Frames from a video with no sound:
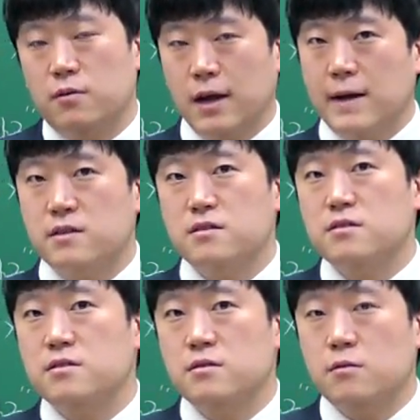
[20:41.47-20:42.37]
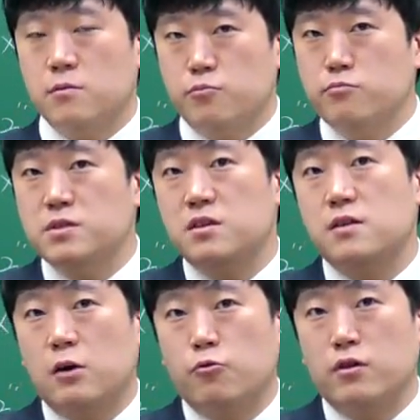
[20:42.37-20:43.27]
같은 품질을
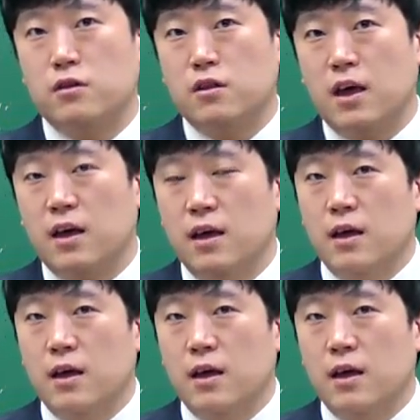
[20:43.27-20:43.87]
갖고 있는데